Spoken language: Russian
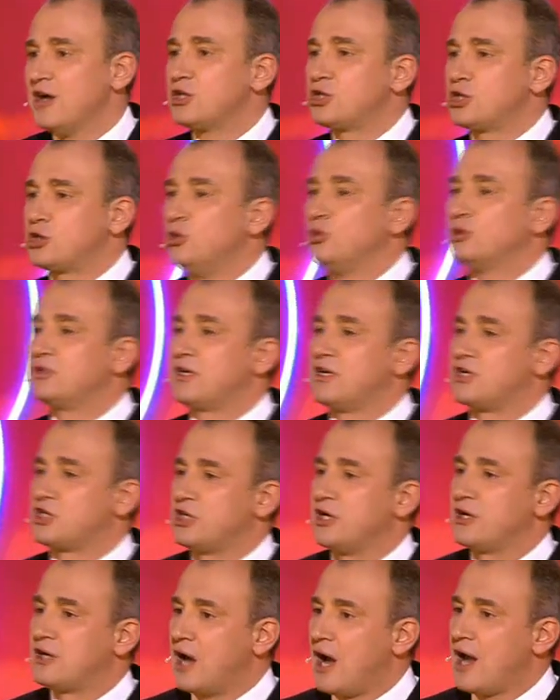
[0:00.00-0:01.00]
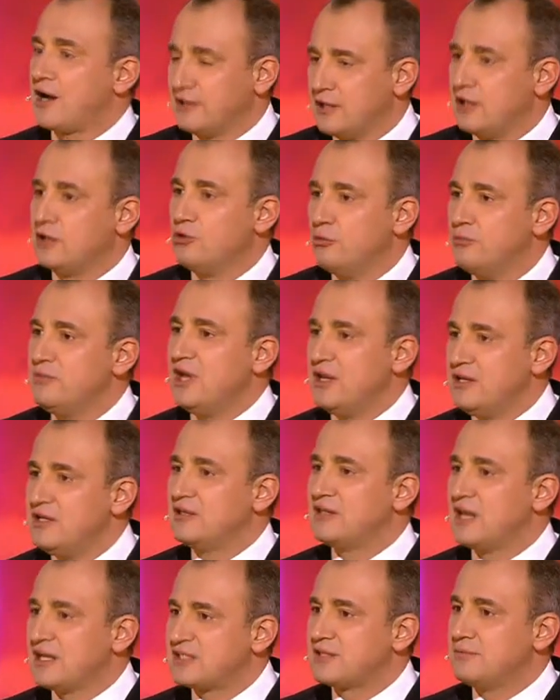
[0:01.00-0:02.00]
Шутка шикарная, но мне не
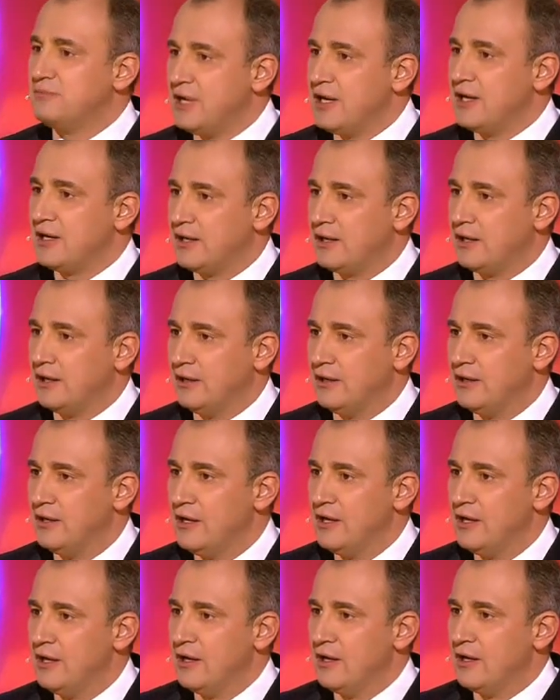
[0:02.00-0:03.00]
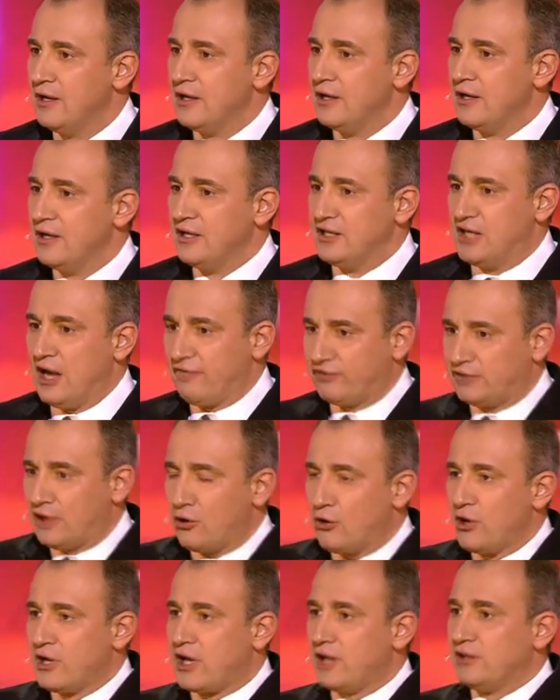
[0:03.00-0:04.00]
до смеха. Я
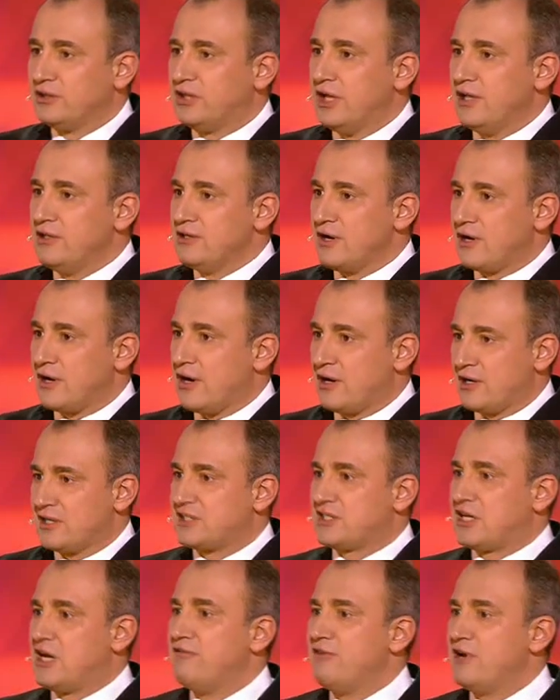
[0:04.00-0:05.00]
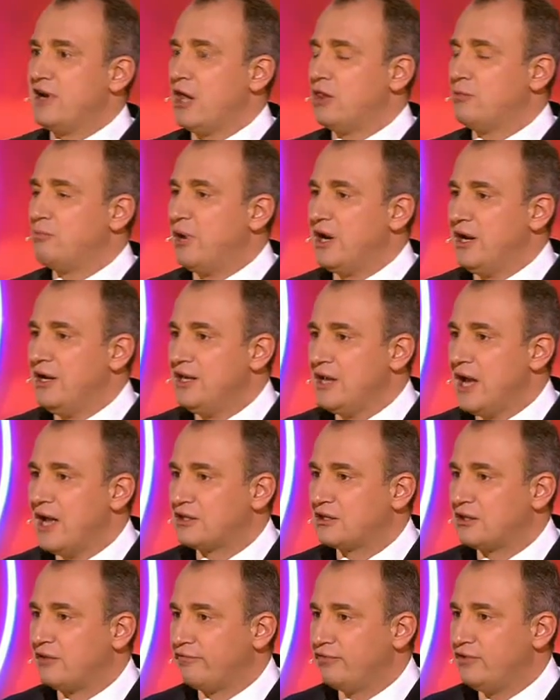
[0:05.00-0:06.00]
второй контейнер расковырял, бриллиантов